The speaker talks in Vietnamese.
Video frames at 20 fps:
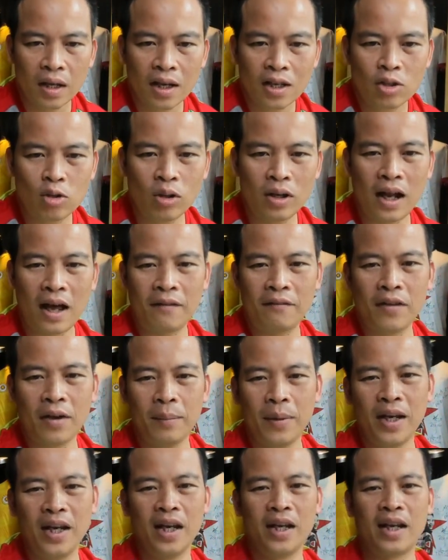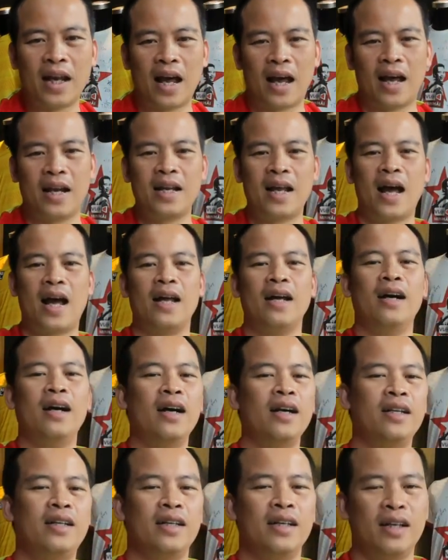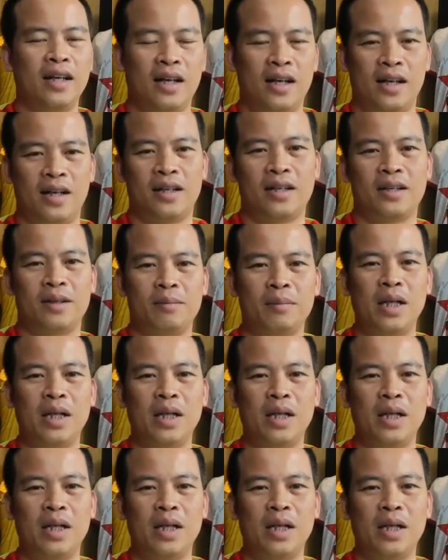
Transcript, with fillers: Xuân Nam về Bình Định Hải anh Hải ơi thì uh,